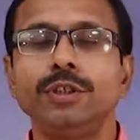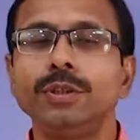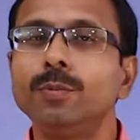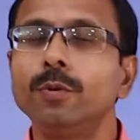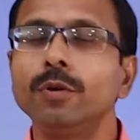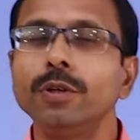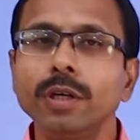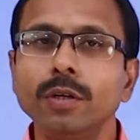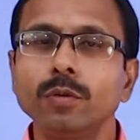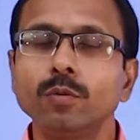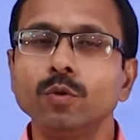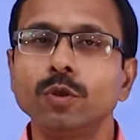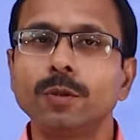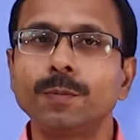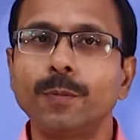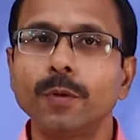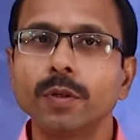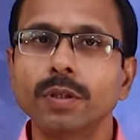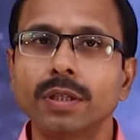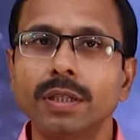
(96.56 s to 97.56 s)
জীবনের
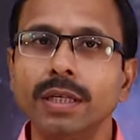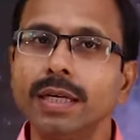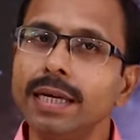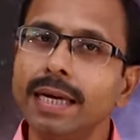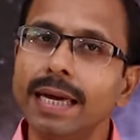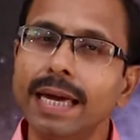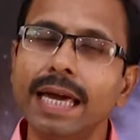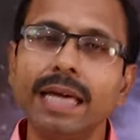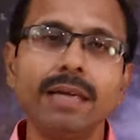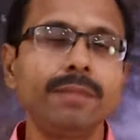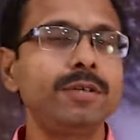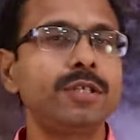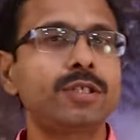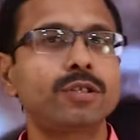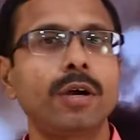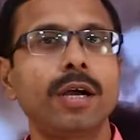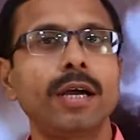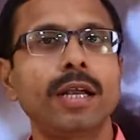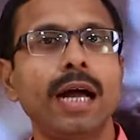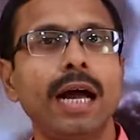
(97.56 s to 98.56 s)
উৎপত্তি এই
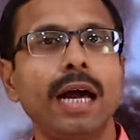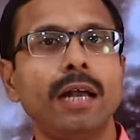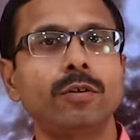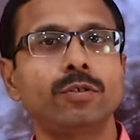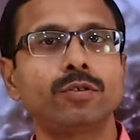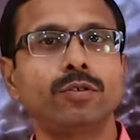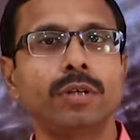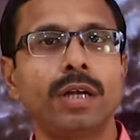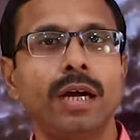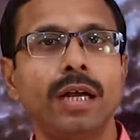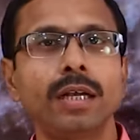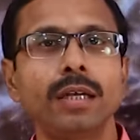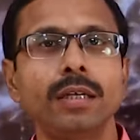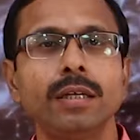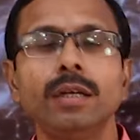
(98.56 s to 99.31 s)
বিষয়ের আলোচনার